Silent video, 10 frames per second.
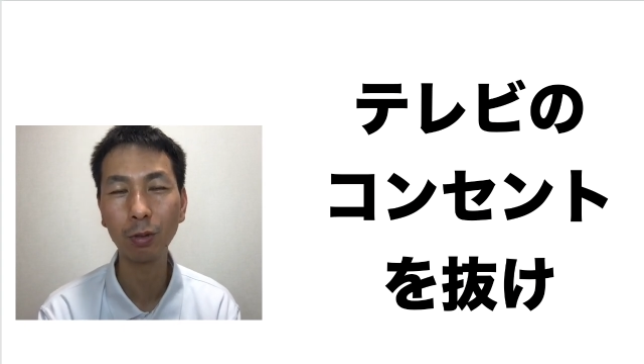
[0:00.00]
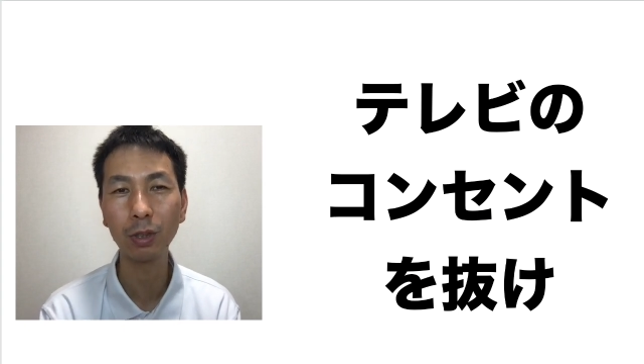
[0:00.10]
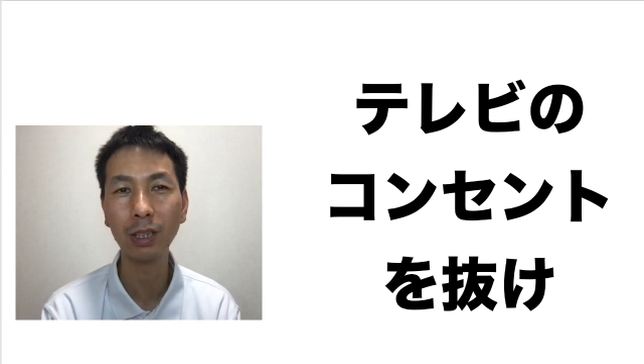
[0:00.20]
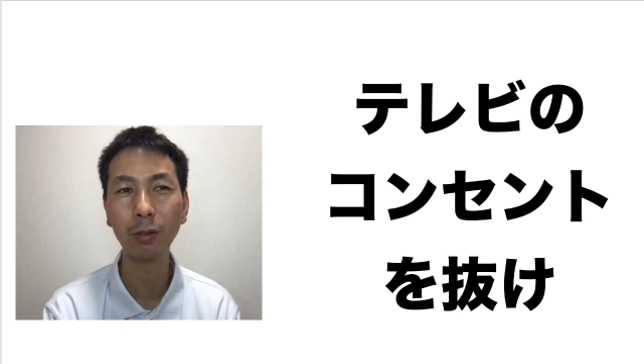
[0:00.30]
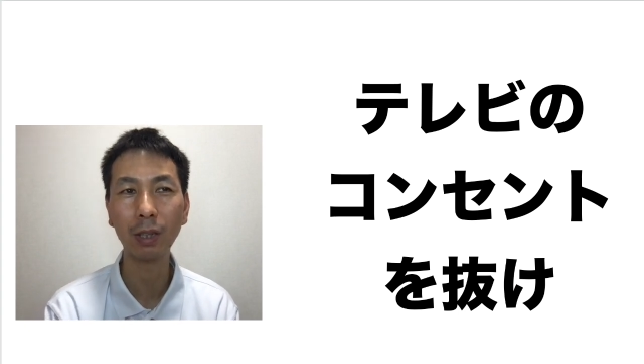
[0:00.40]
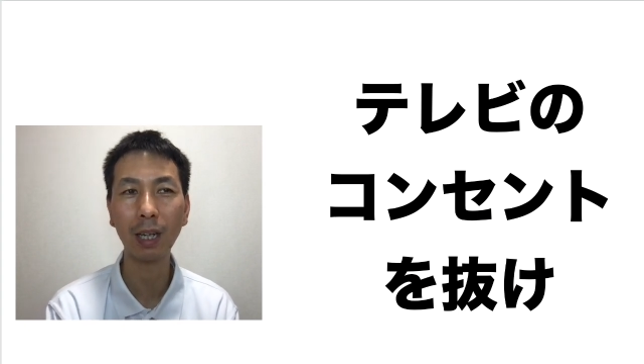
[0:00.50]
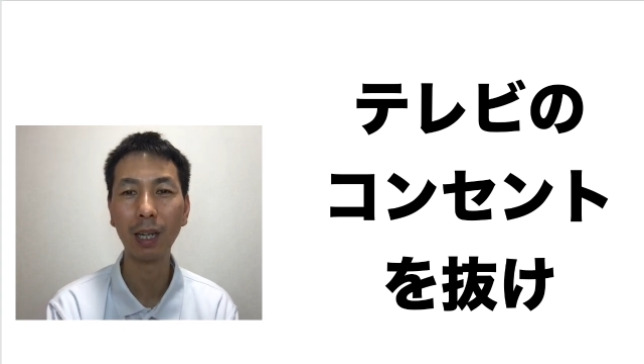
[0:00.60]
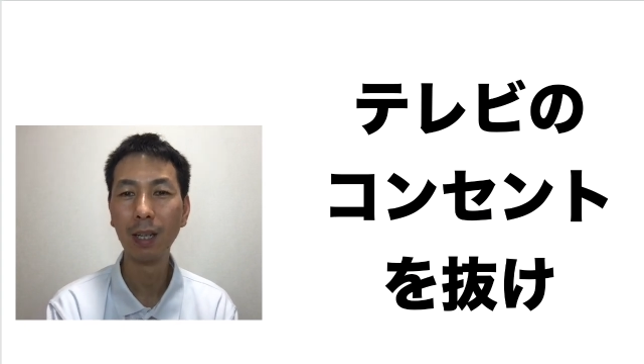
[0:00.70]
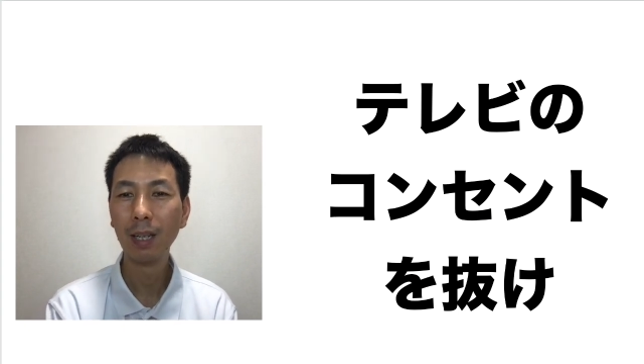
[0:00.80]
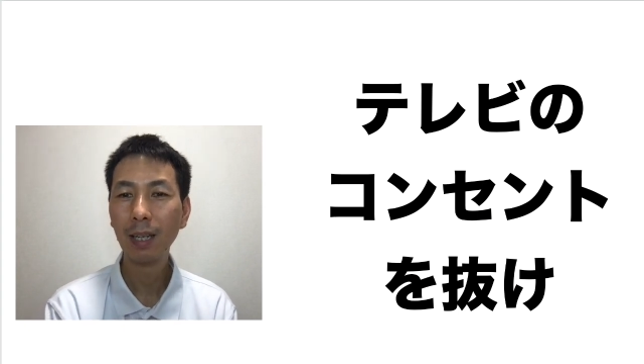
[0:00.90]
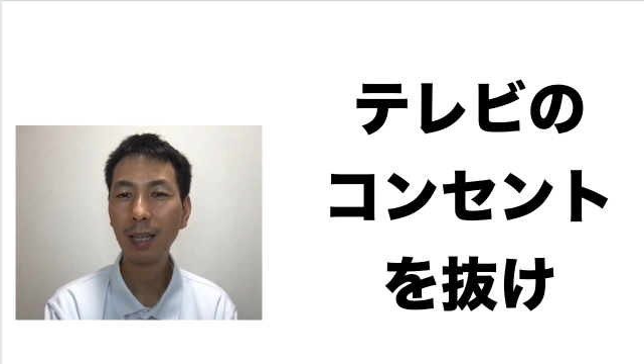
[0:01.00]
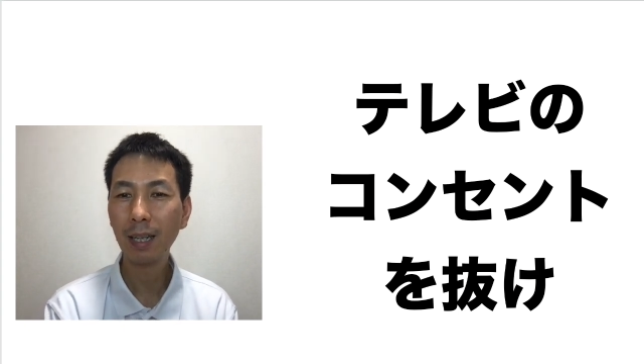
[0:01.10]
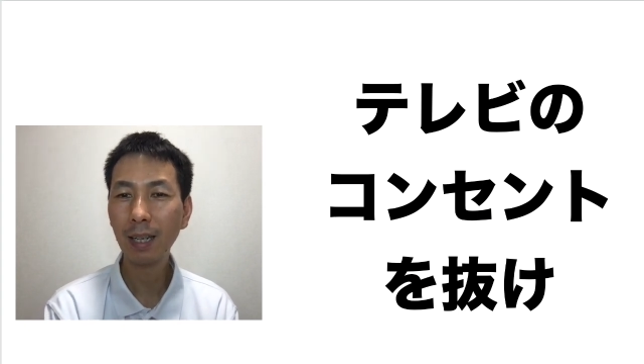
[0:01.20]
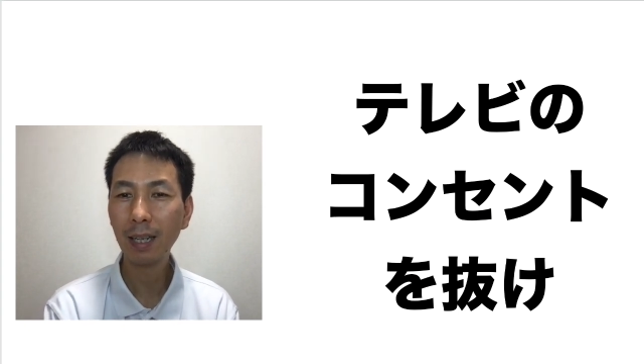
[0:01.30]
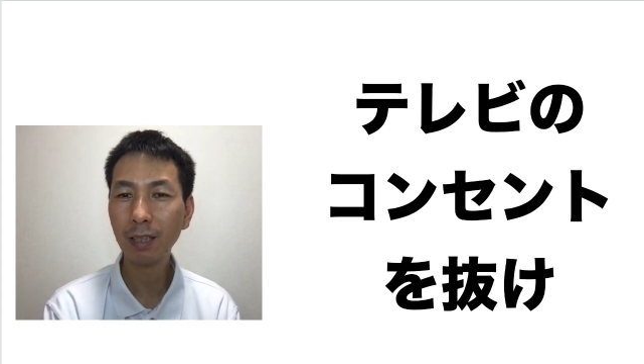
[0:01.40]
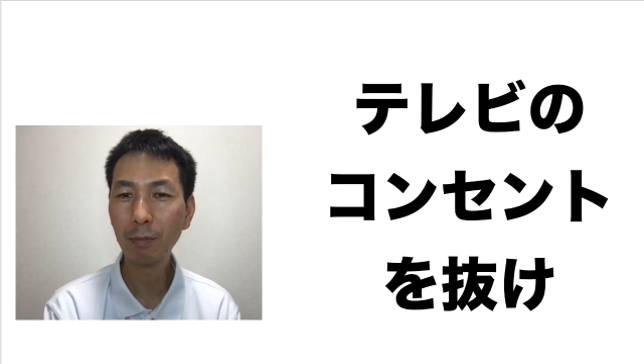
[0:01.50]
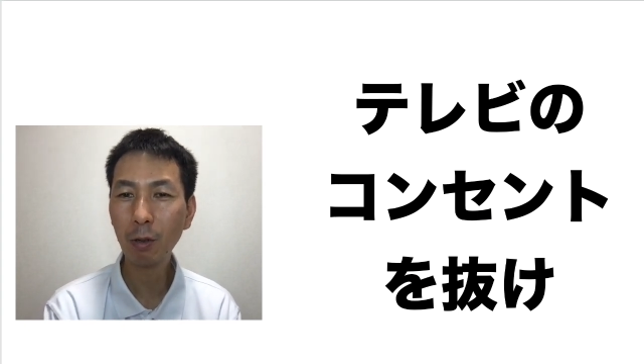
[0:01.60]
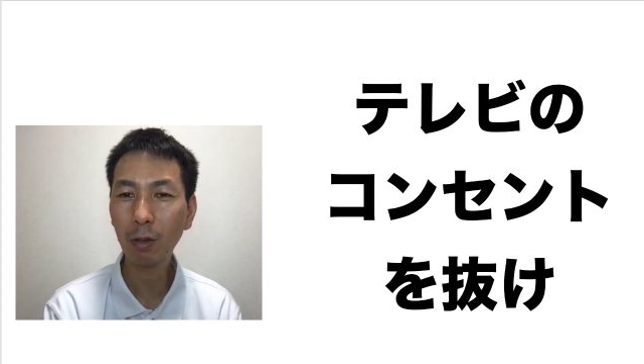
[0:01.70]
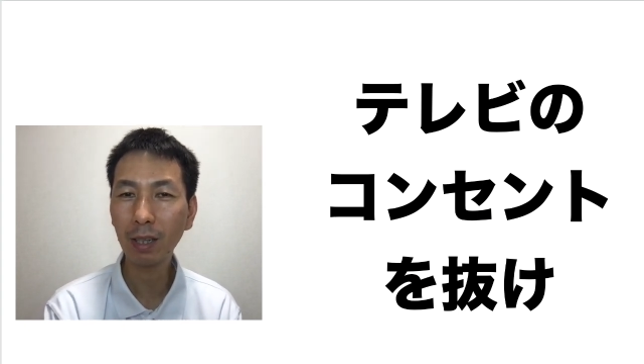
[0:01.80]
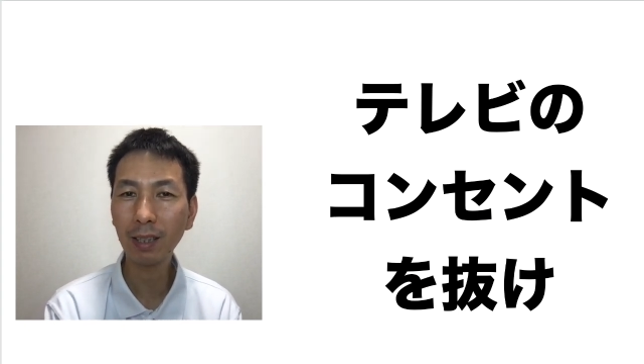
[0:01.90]
くいいので、
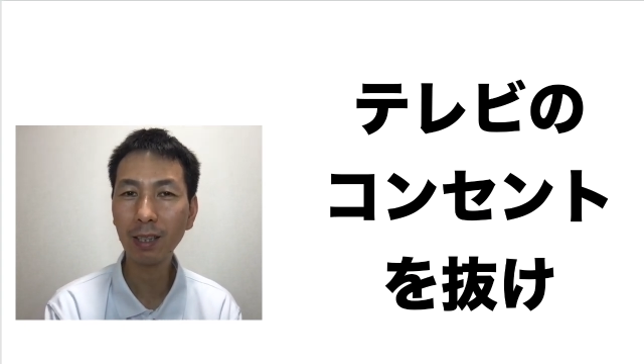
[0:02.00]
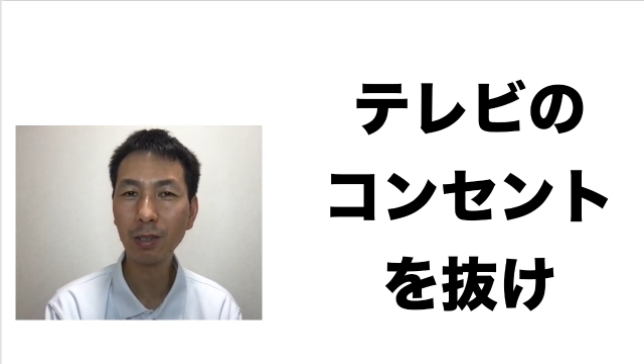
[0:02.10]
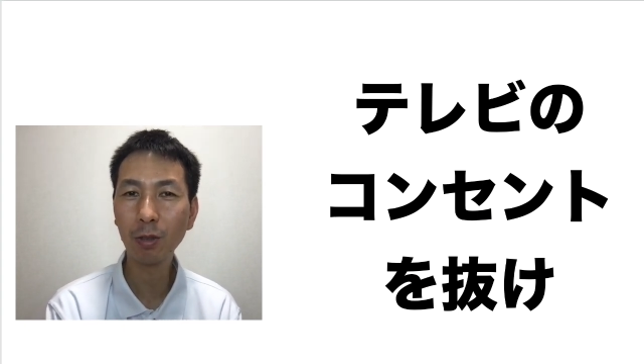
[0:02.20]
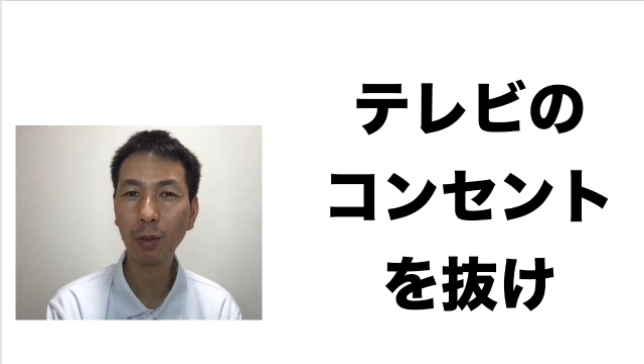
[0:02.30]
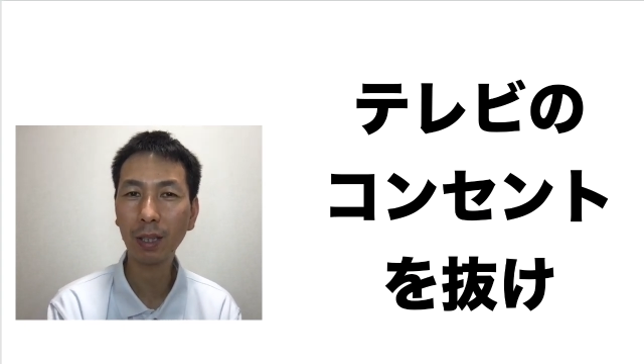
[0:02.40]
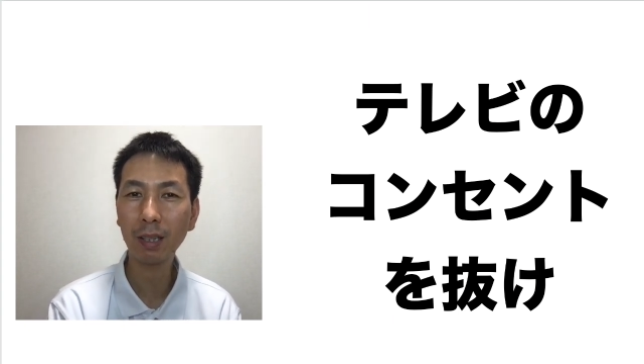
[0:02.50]
夢を叶える像は